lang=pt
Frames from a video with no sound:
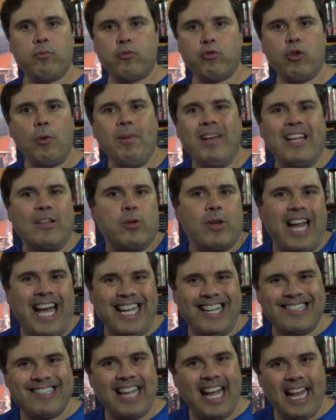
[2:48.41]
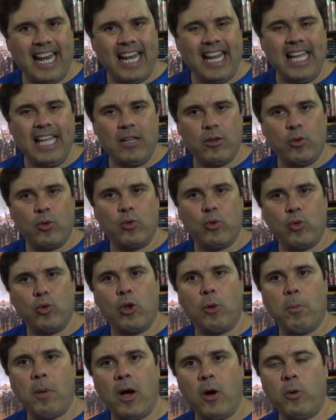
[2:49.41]
sobrenaturais, além do, do
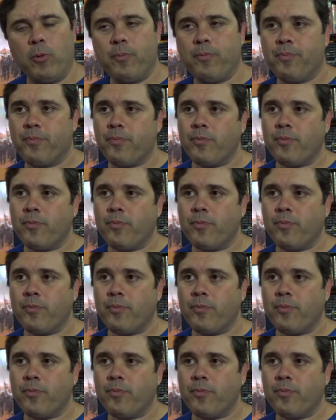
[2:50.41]
normal.